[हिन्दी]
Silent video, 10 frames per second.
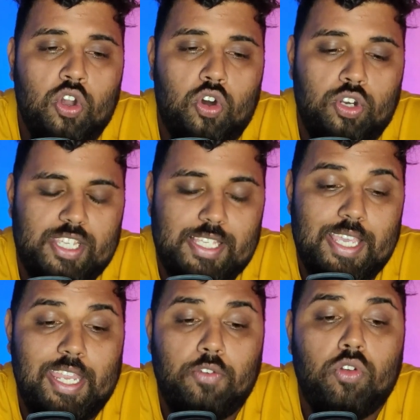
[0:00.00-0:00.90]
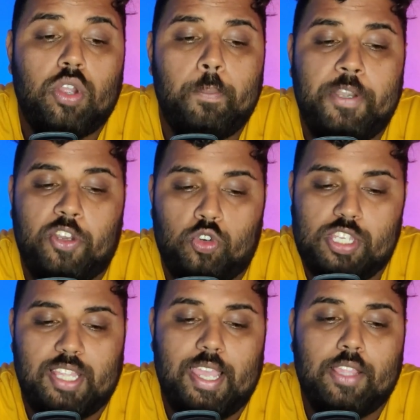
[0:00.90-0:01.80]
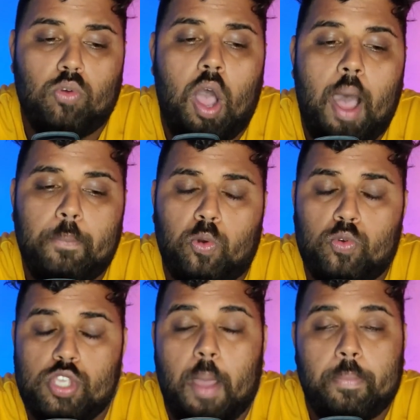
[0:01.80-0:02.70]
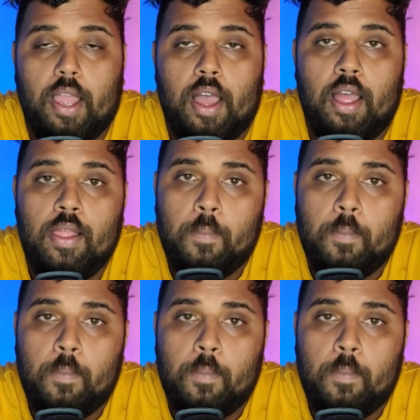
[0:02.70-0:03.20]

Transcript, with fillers: और जैसे ही रिव्यू कंप्लीट हो जाता है तो आप लोगों से आपका